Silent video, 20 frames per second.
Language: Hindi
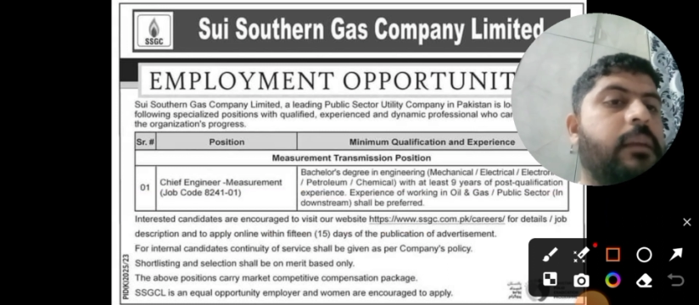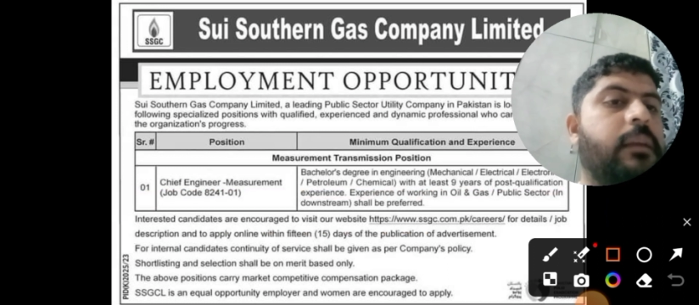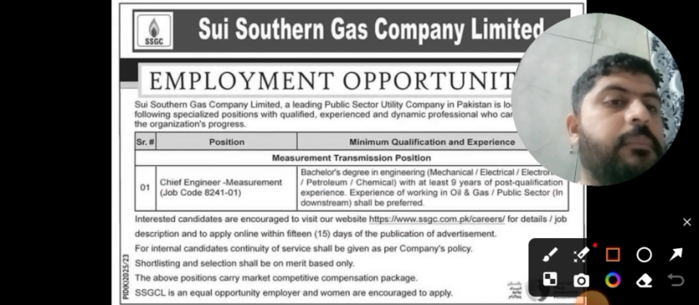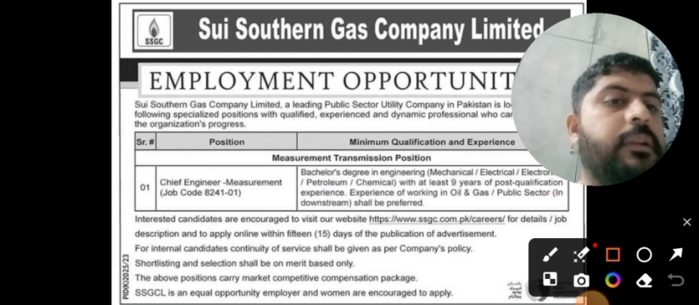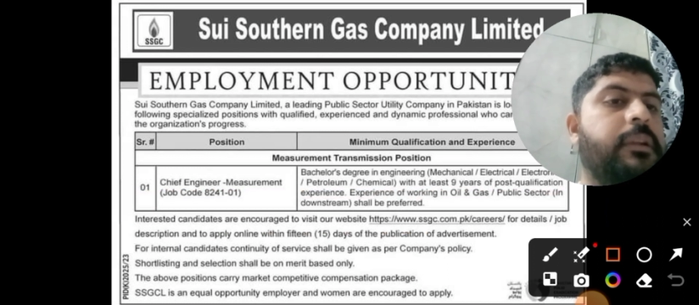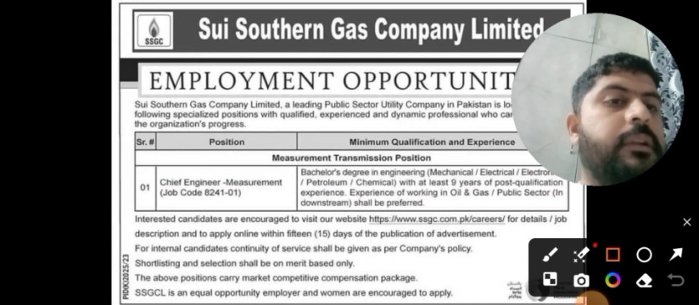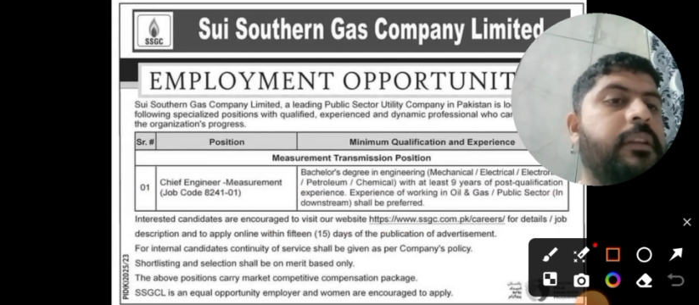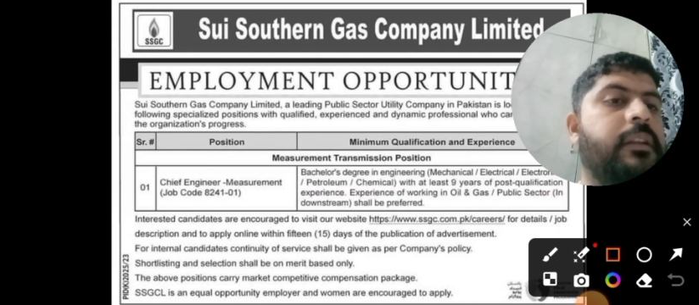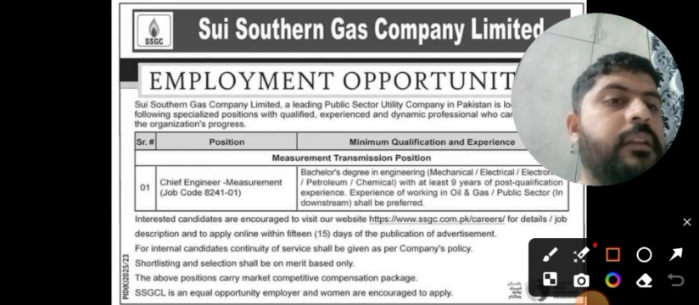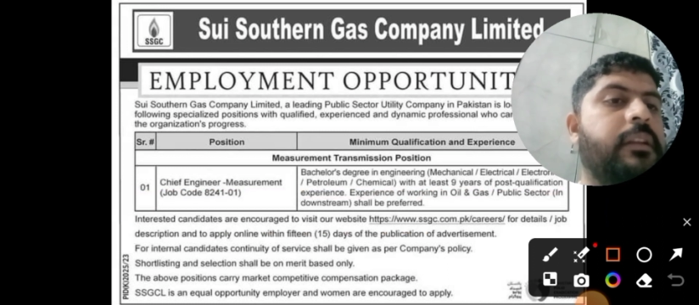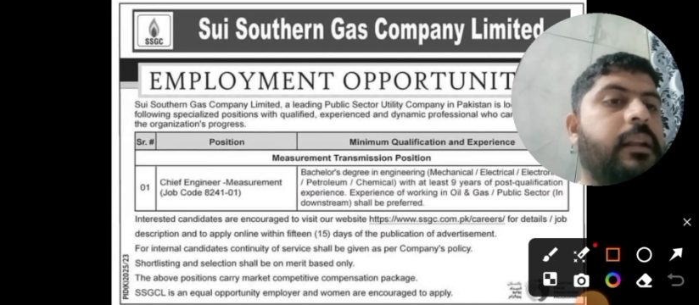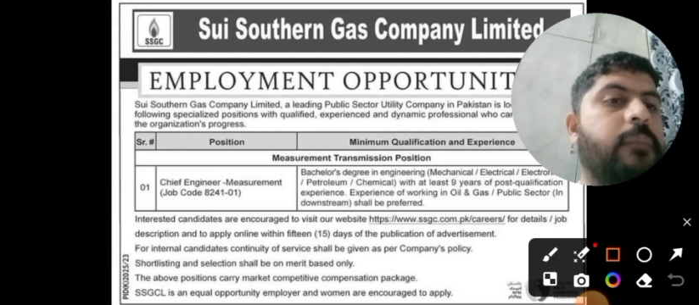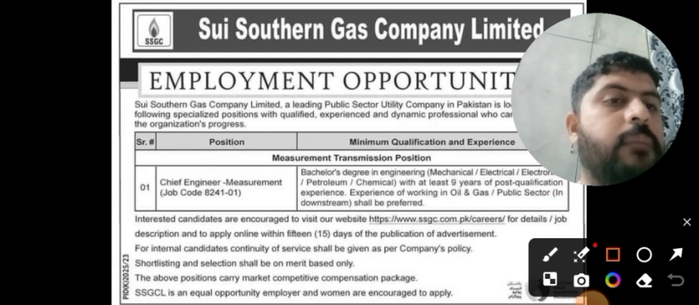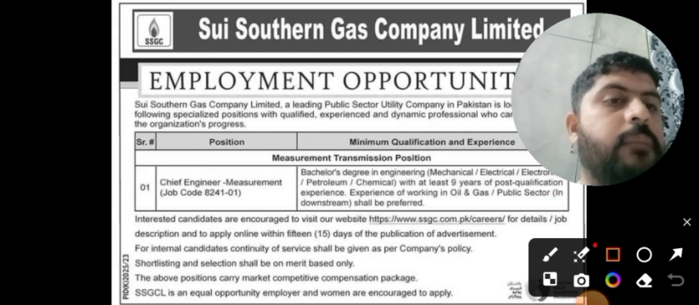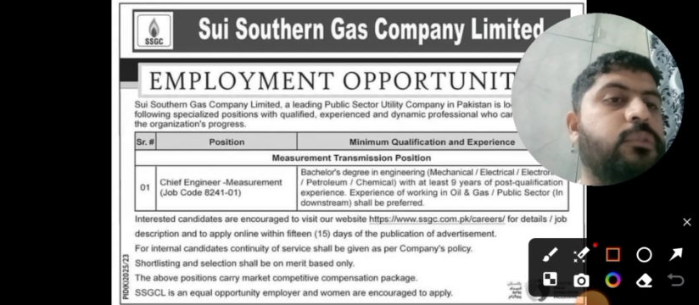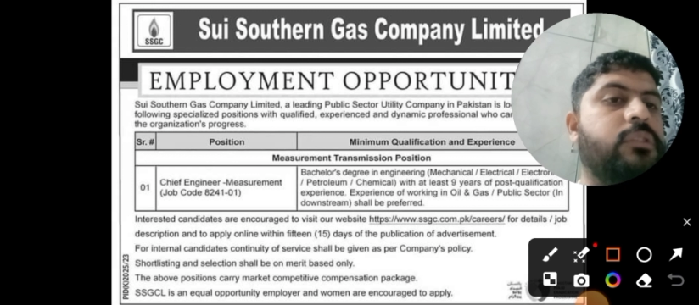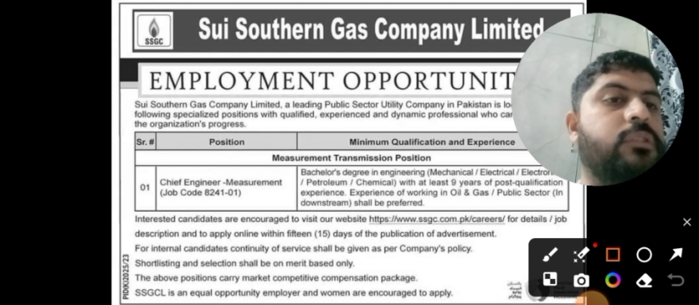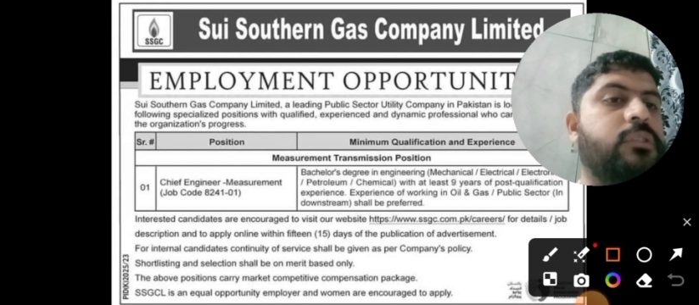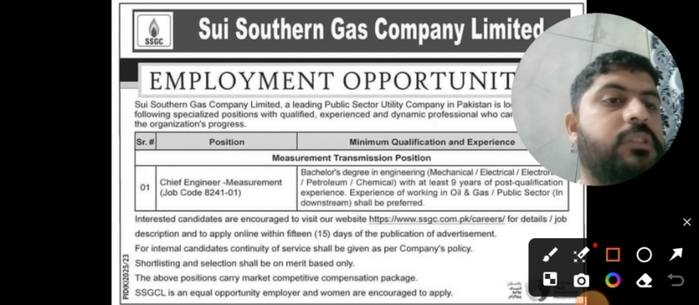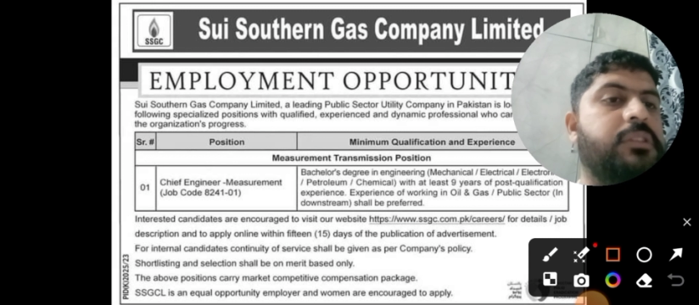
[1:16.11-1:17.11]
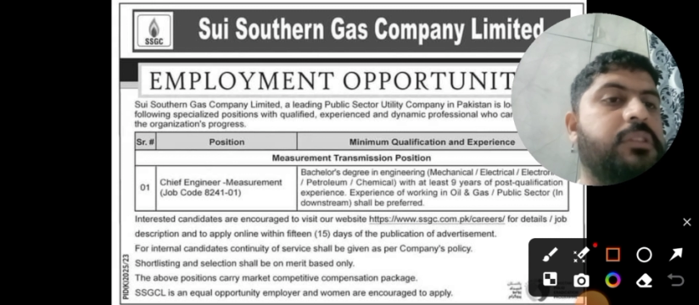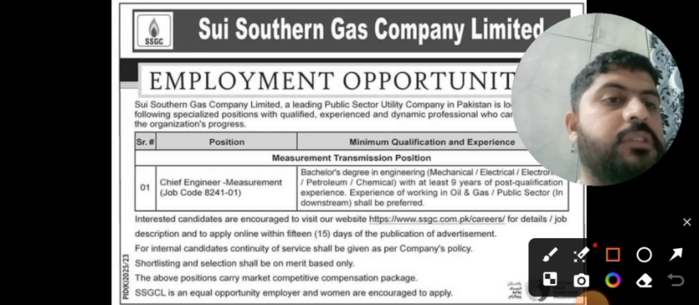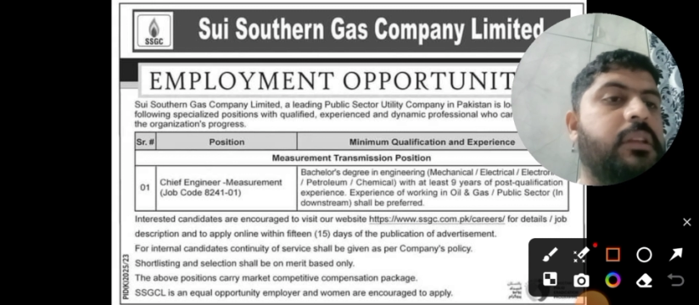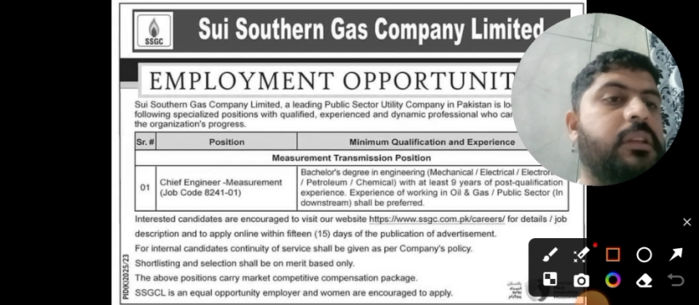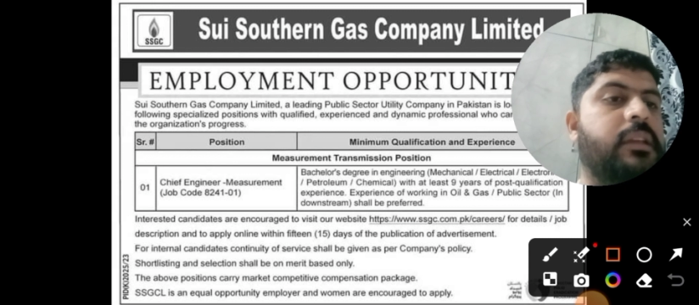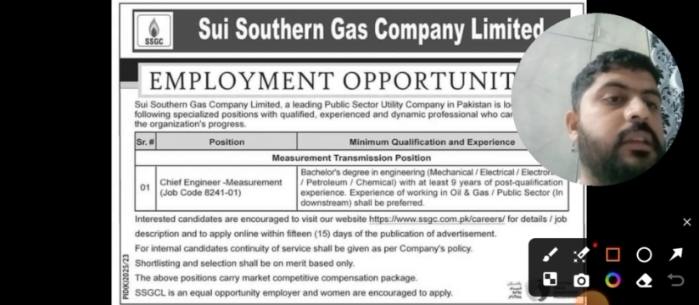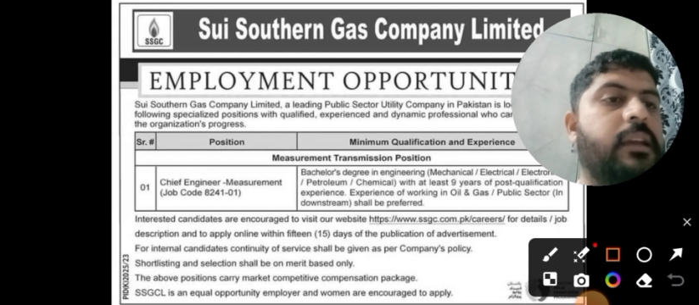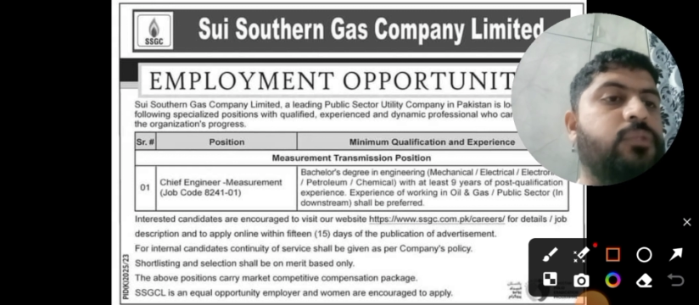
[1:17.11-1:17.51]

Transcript: कंप्लीट डिटेल आप लोगों के साथ शेयर